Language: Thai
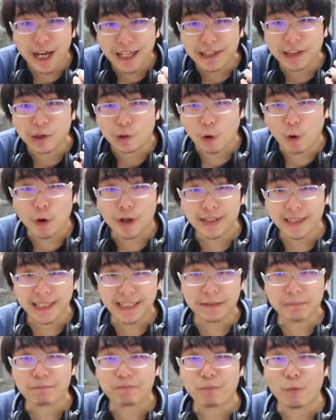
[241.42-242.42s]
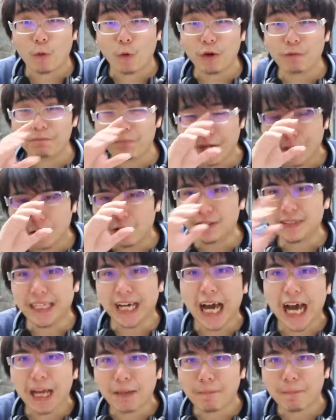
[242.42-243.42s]
วัน โดยที่คุณไม่ต้อง
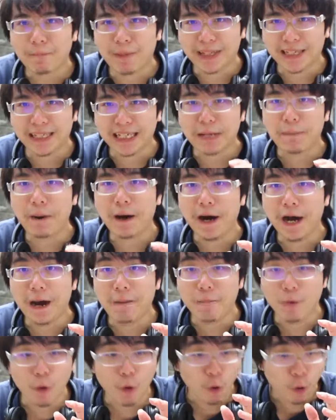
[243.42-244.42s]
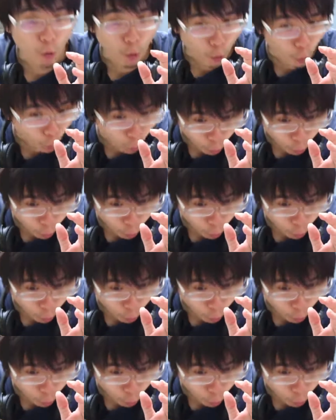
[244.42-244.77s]
ชาร์จแบตเตอรี่เพิ่มโอ้โห